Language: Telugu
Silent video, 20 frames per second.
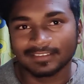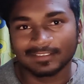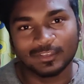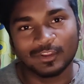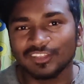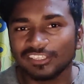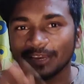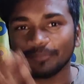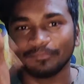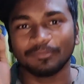
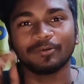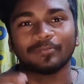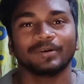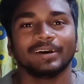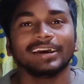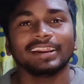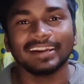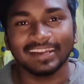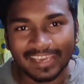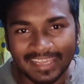సొల్లి
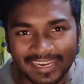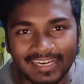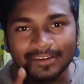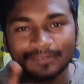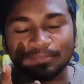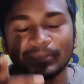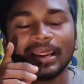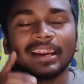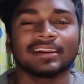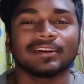చెప్పండి భయ్య
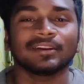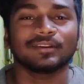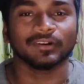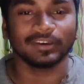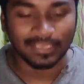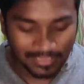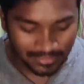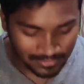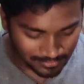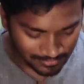డైరెక్ట్
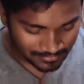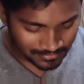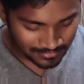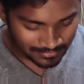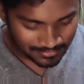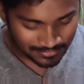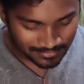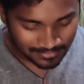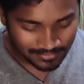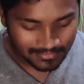మ్యాటర్లోకి వెళ్దాం
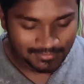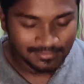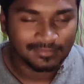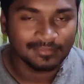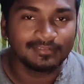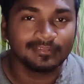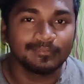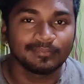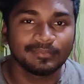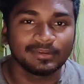
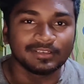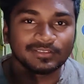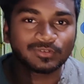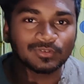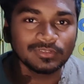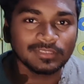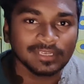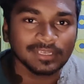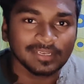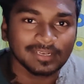మీరు
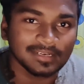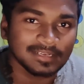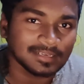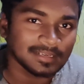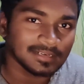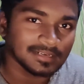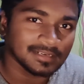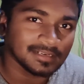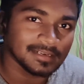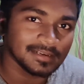
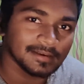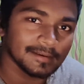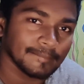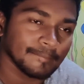చూసారంటే కనుక